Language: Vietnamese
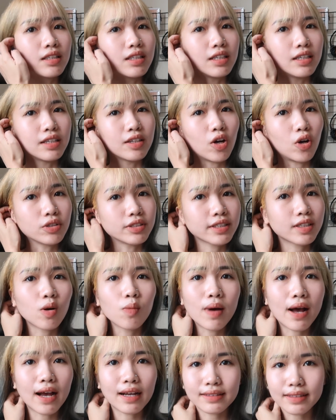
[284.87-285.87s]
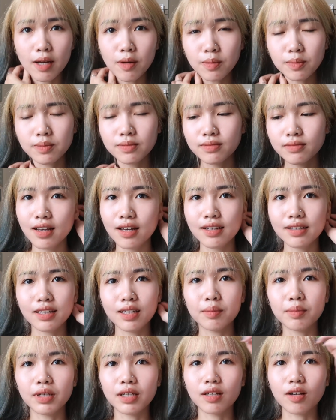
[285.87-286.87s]
thì nó sẽ không hại tóc
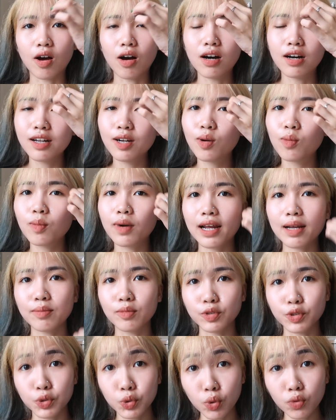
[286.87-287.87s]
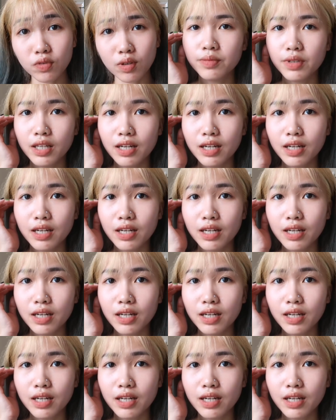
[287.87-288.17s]
thì mình có hơi lung lay một chút